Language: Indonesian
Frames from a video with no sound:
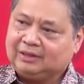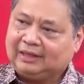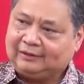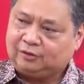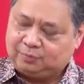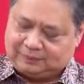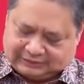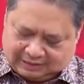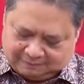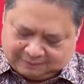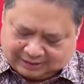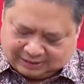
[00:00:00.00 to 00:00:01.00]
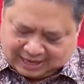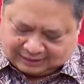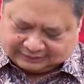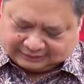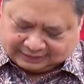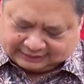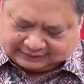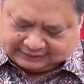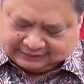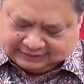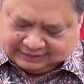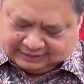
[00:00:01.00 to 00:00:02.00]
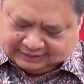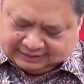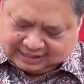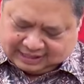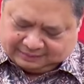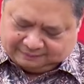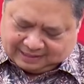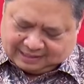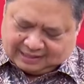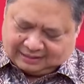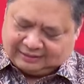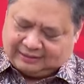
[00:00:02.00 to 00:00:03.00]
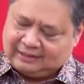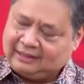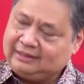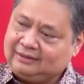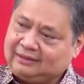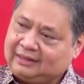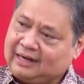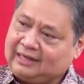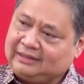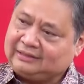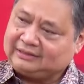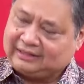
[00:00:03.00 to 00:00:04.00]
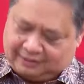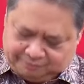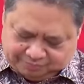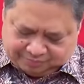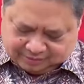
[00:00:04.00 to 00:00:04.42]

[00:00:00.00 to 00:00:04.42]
itu bisa mengakses daripada green credit scheme